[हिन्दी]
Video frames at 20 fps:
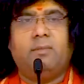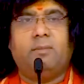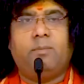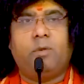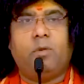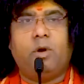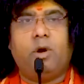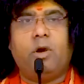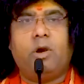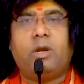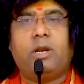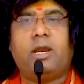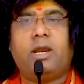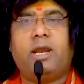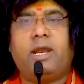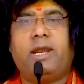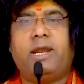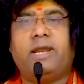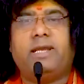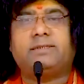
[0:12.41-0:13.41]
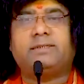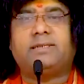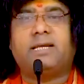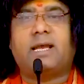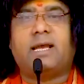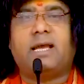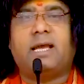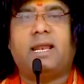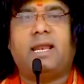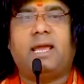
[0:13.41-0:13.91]
मौन रहने
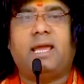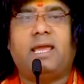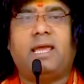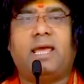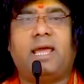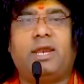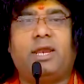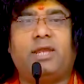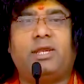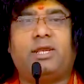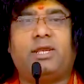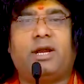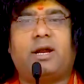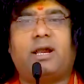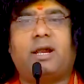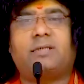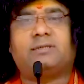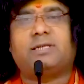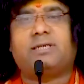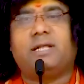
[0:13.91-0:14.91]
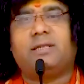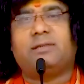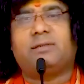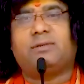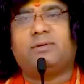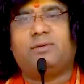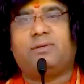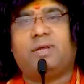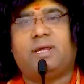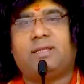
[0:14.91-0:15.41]
से कलह यानी झगड़ा
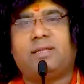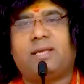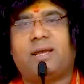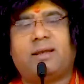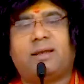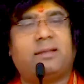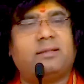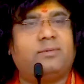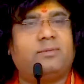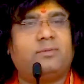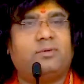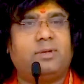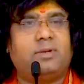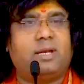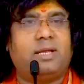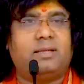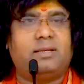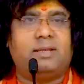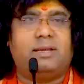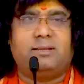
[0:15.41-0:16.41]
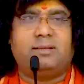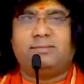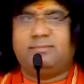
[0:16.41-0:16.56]
शांत हो जाता है खत्म हो जाता है